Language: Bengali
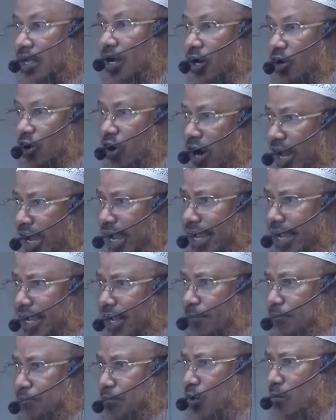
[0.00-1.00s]

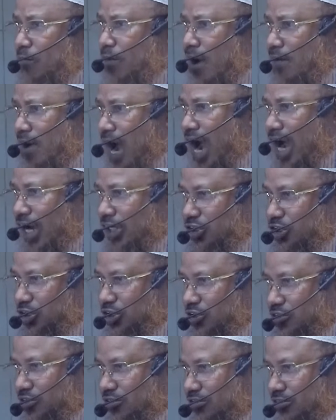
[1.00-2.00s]
লড়াইয়ের পূর্বাভাস
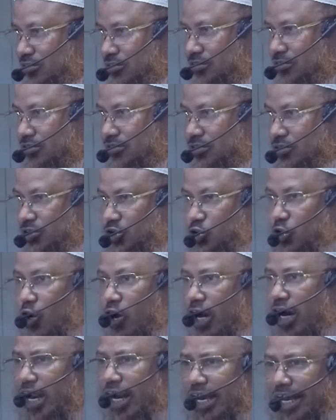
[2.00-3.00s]

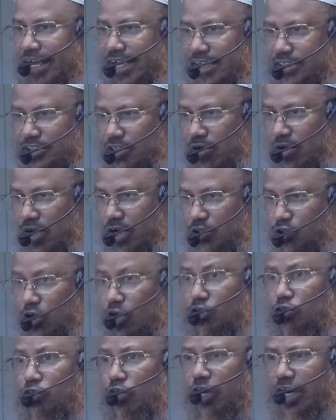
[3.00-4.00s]
ঝগড়া লেগে যাওয়া
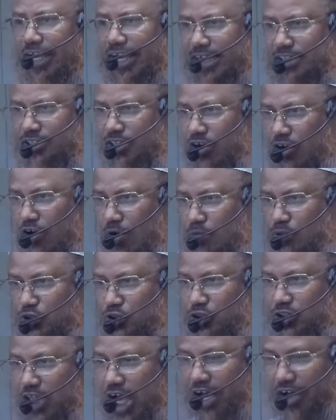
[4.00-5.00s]
দ্বন্দ্ব লেগে যাওয়ার
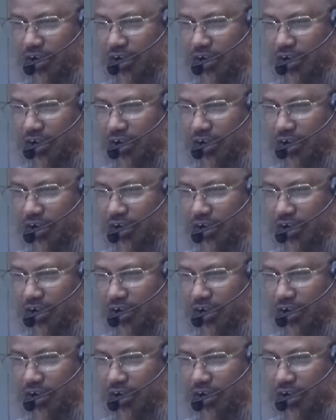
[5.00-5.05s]
অবস্থা